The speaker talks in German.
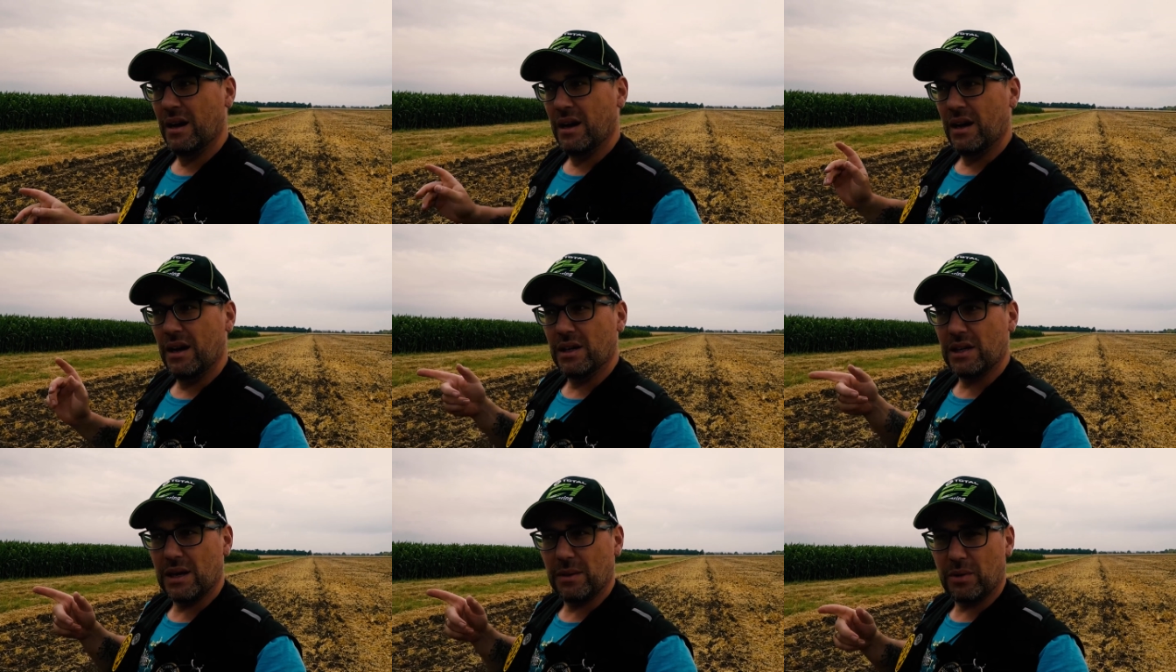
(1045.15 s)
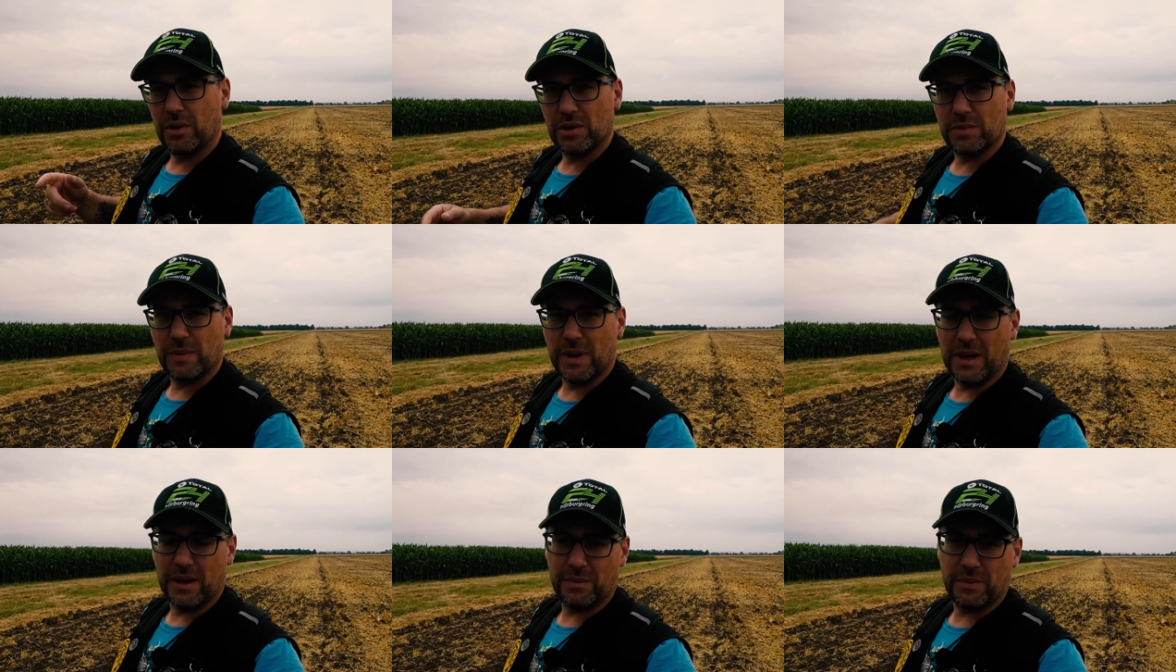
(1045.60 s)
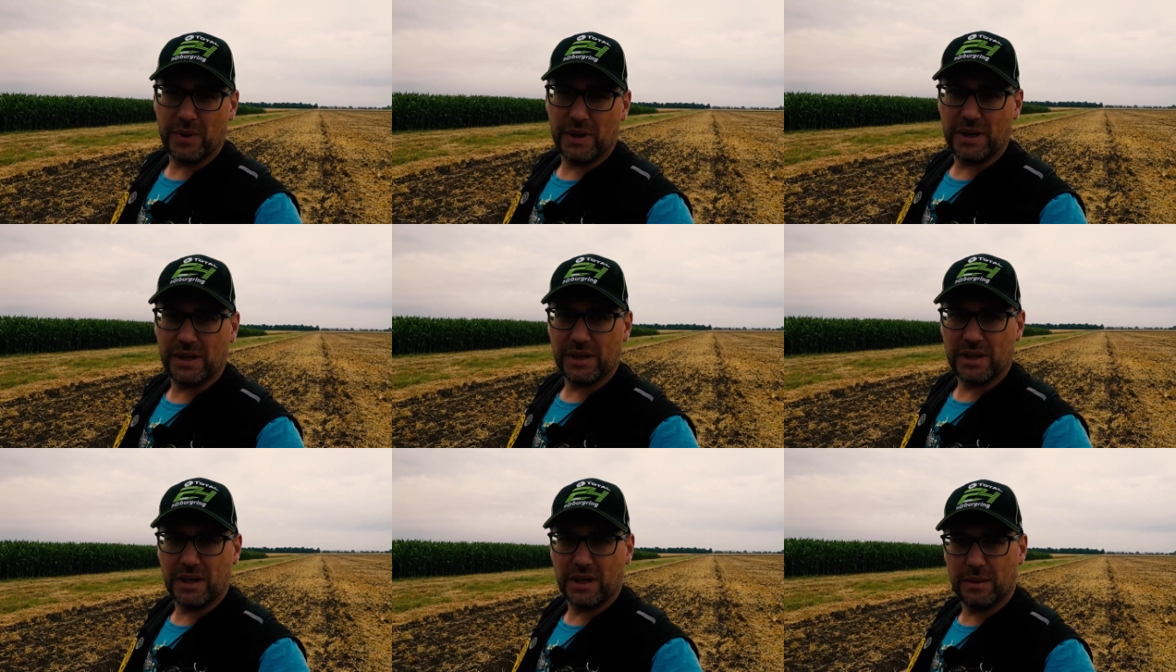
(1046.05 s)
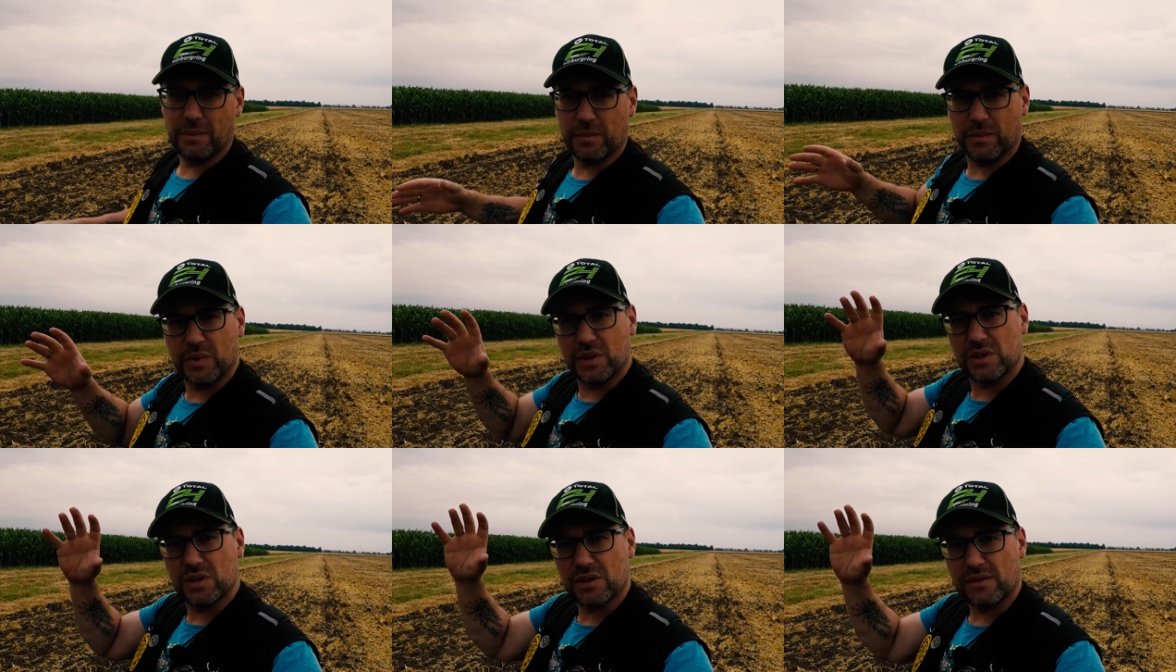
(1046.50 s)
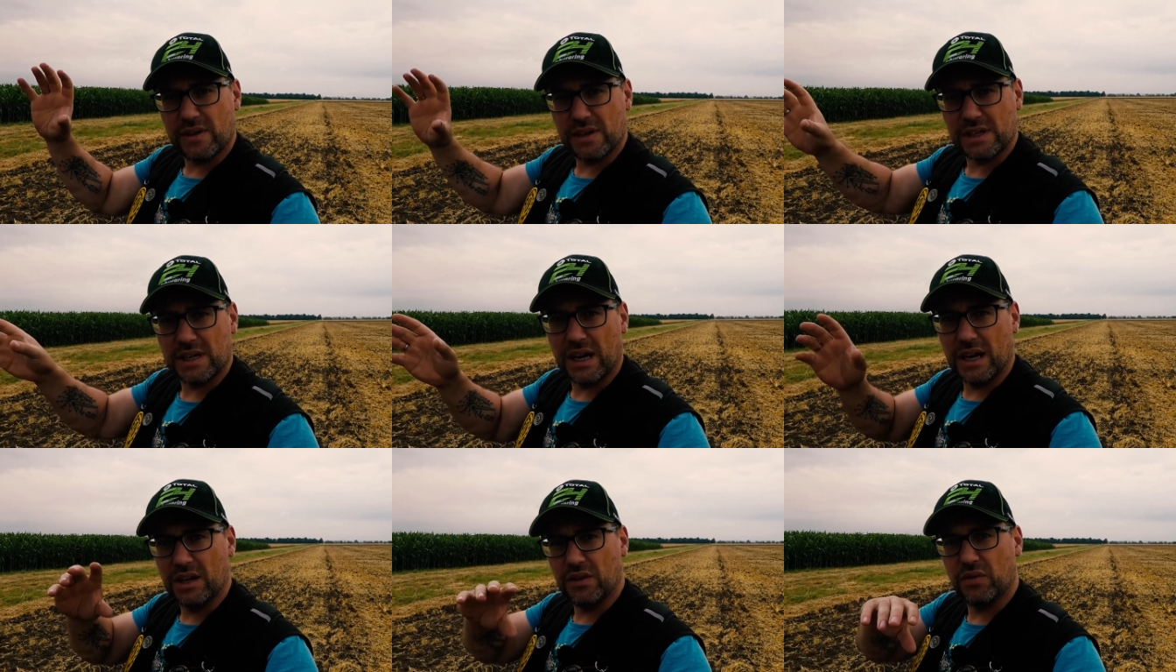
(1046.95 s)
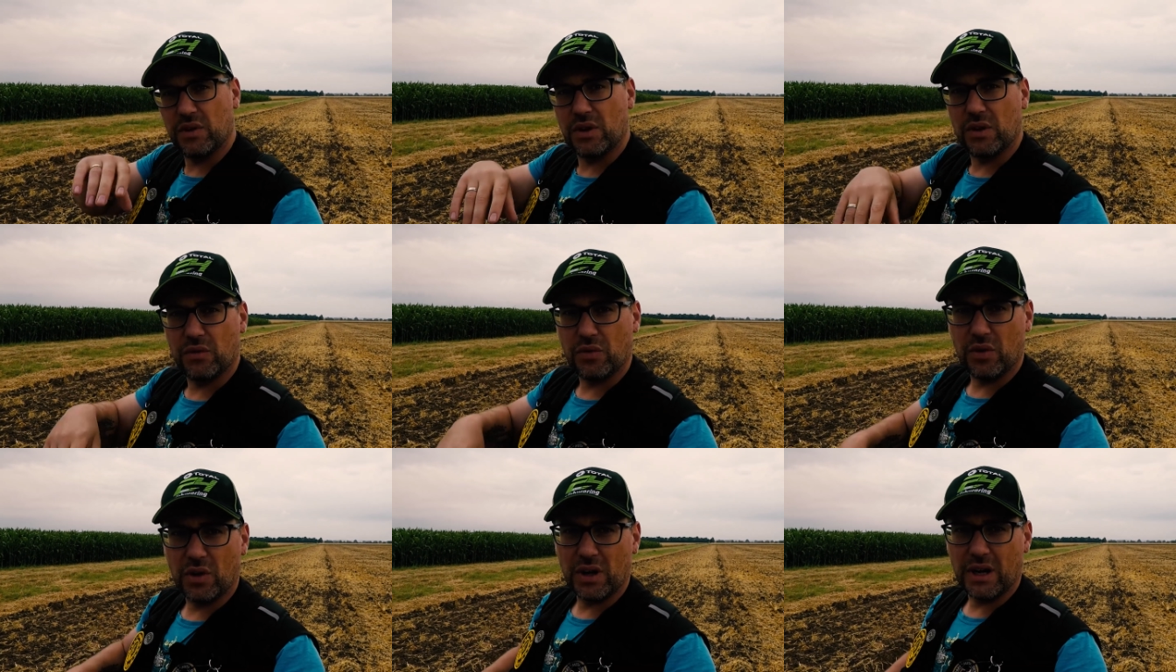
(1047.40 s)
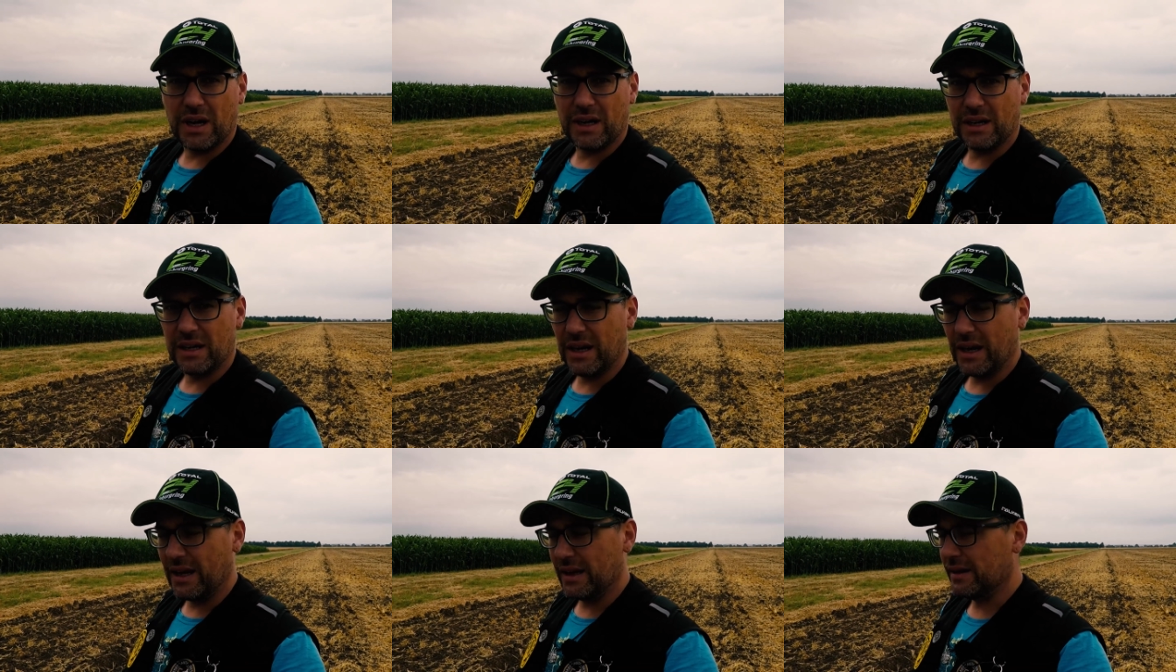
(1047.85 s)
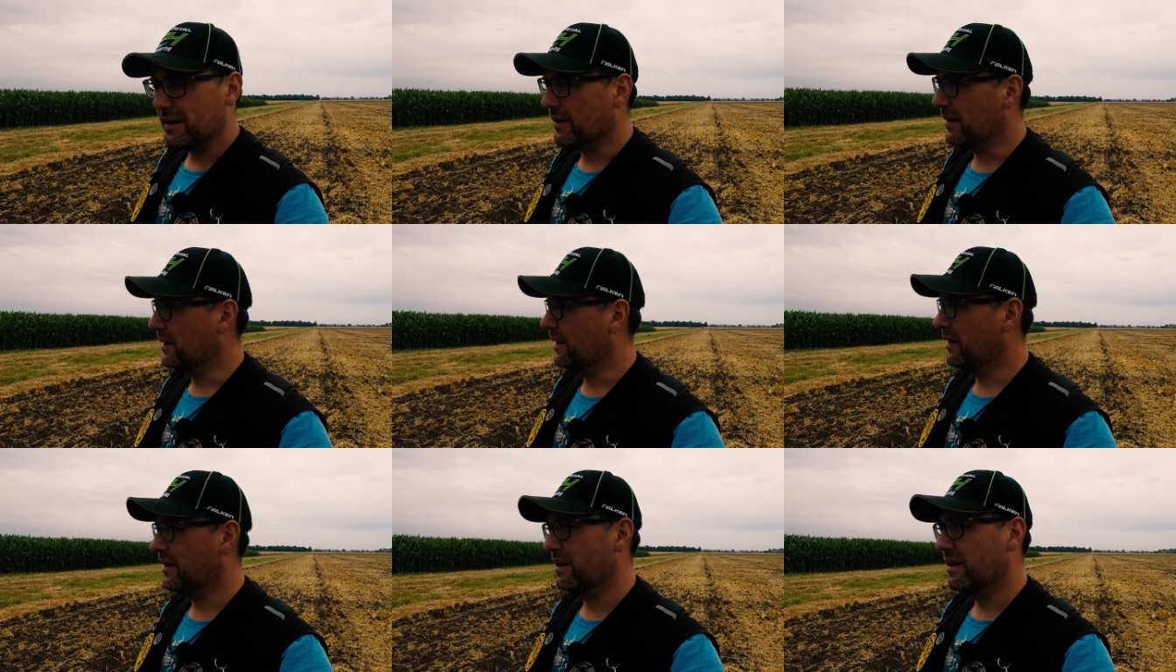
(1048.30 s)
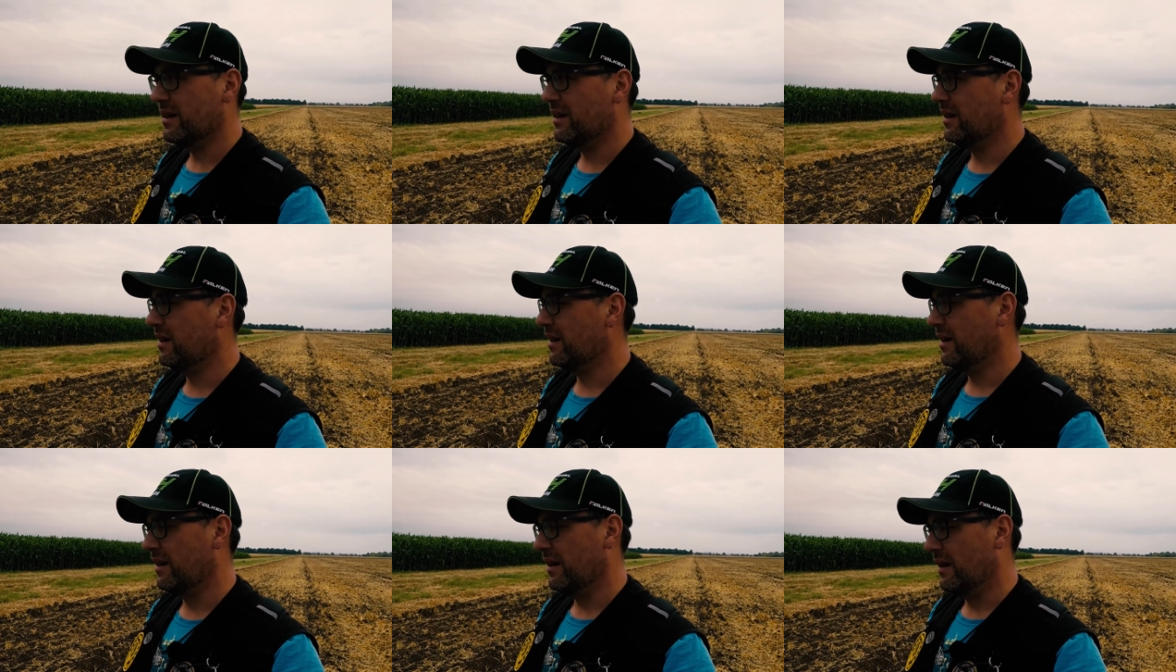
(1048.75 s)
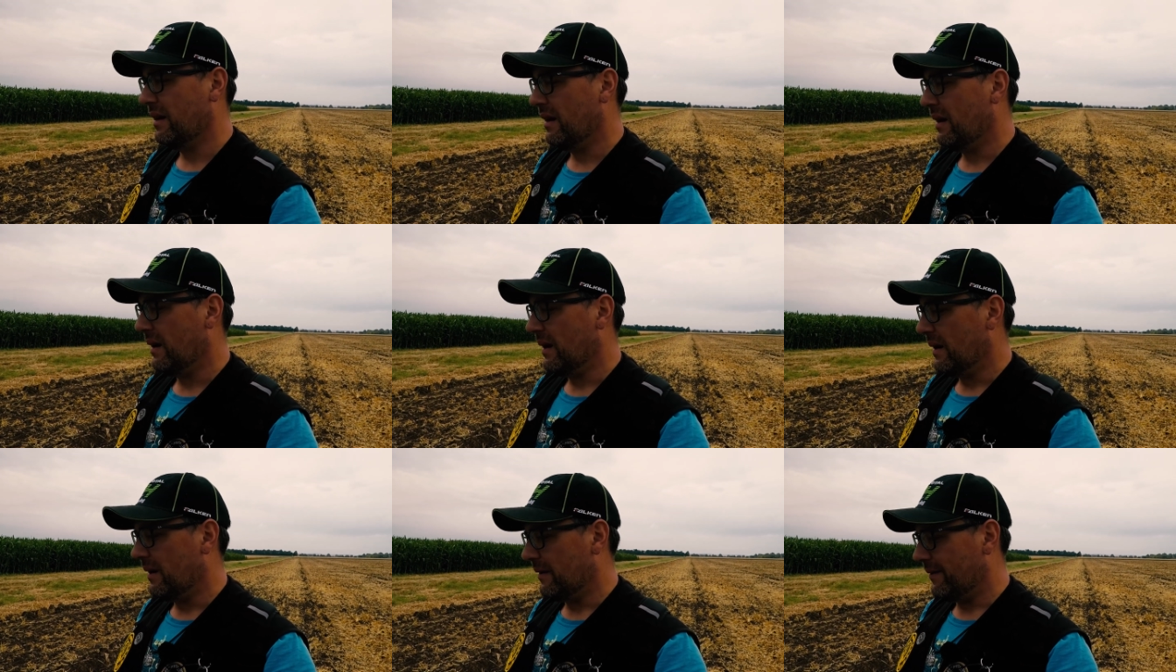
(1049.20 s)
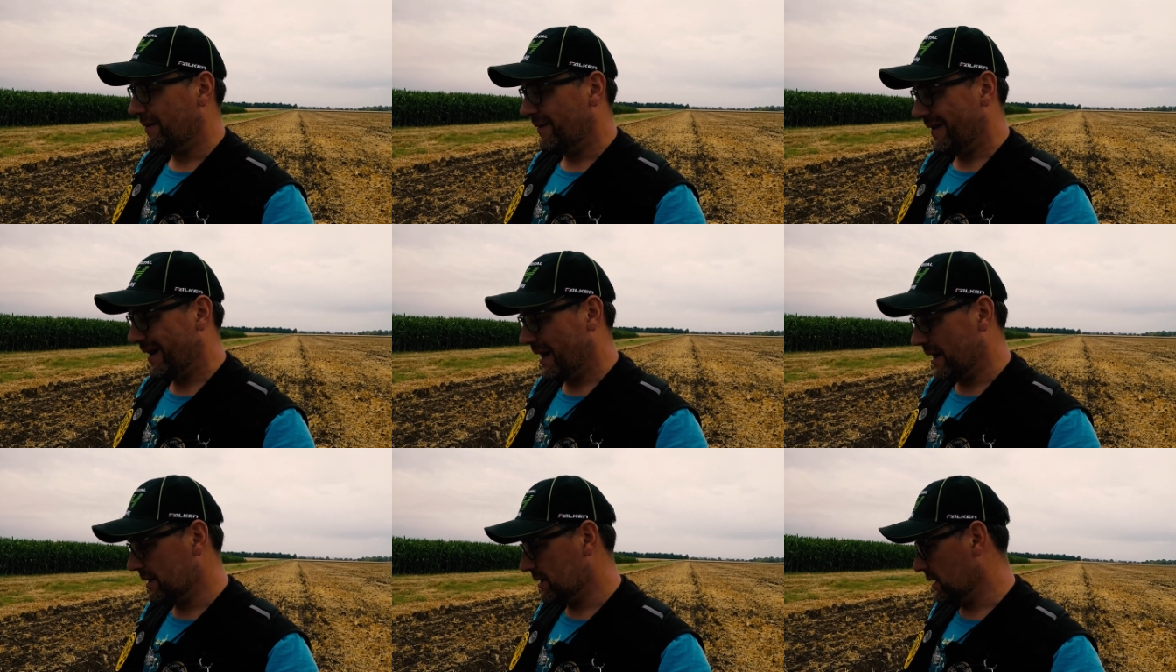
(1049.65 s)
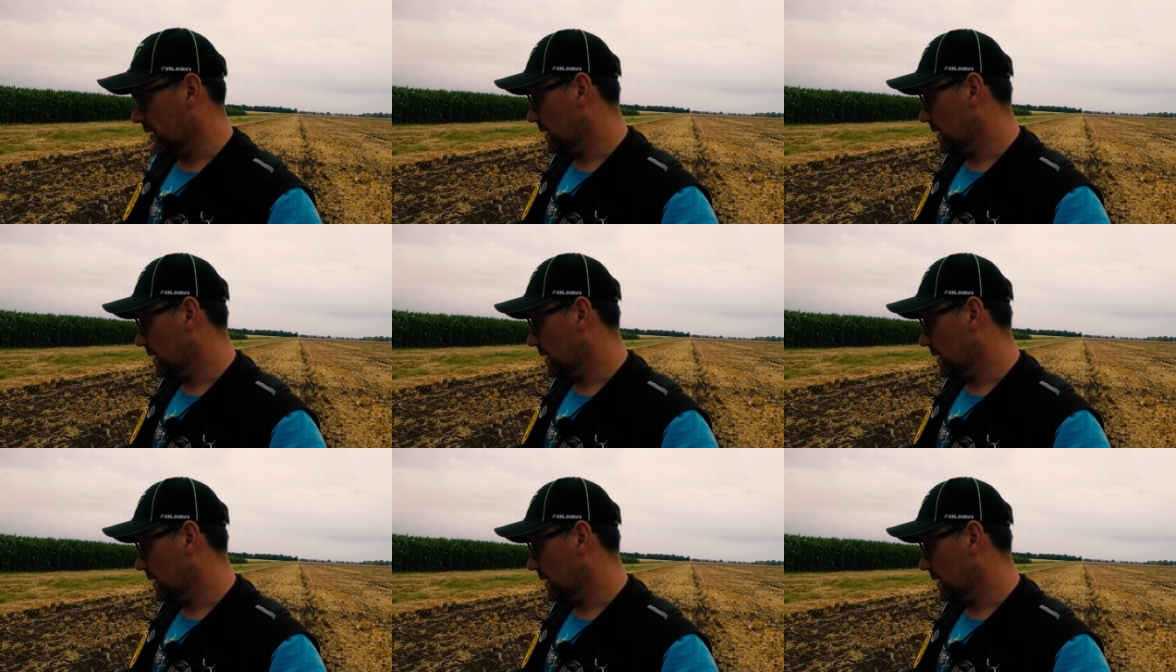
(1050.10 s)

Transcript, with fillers: Ich habe euch mal ein Bild ähm, bzw. ein kleines Video vorne rangehängt. Wahnsinn.